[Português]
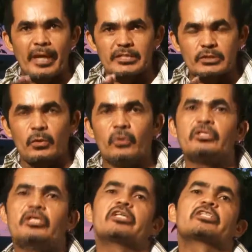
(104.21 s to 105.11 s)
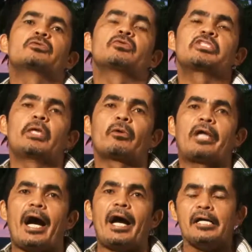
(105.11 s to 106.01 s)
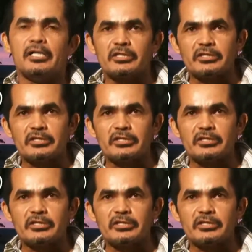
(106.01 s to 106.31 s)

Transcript: nas torneiras do seu lar,